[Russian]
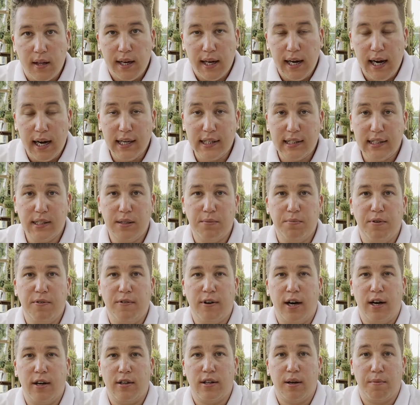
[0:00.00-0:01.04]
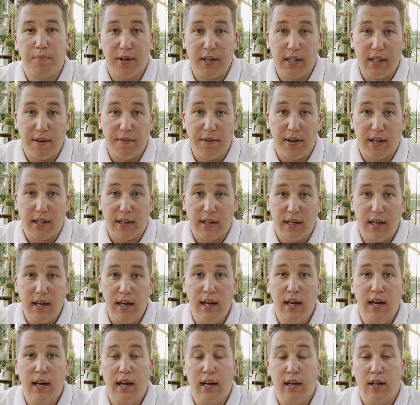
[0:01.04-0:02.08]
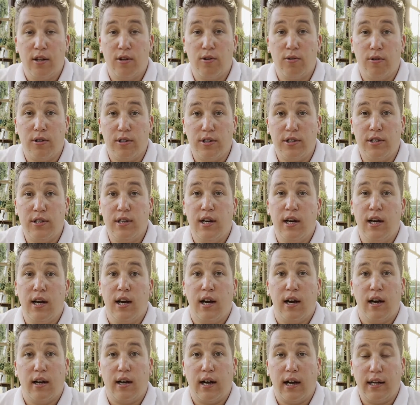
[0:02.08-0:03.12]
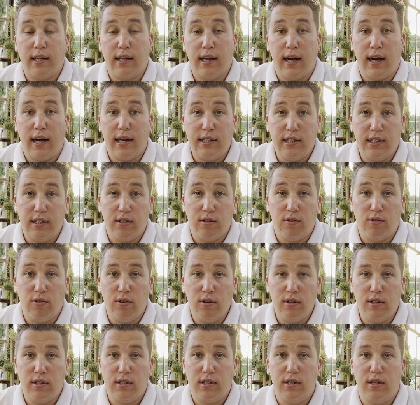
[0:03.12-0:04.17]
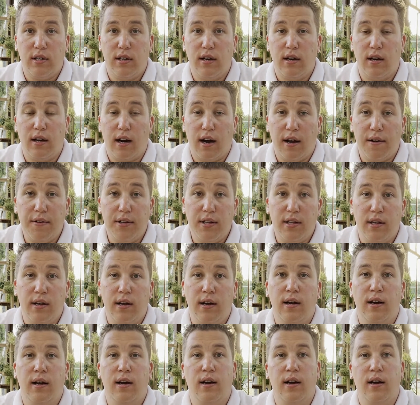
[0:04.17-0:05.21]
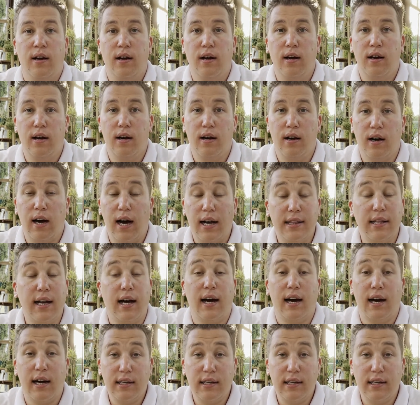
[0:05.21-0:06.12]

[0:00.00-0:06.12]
Акции бывают обыкновенные, то есть когда один голос равен, э, одна